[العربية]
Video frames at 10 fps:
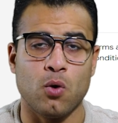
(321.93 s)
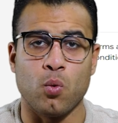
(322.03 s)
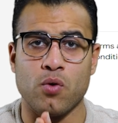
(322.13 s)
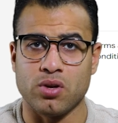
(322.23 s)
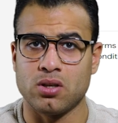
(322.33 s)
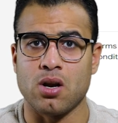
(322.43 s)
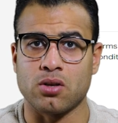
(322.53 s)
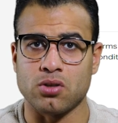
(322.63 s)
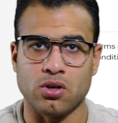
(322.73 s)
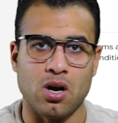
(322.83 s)
ويفضل انك
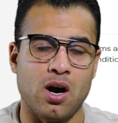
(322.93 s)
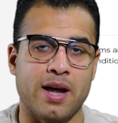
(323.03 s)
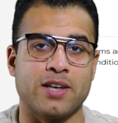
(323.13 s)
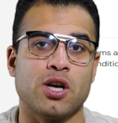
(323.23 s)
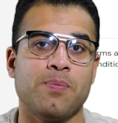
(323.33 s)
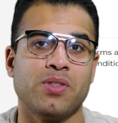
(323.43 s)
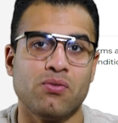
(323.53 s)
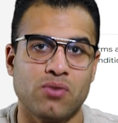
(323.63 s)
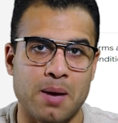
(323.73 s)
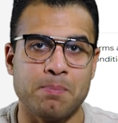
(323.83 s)
تقراها علشان
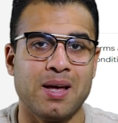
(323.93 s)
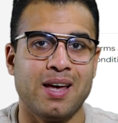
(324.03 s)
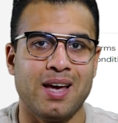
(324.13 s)
تفهم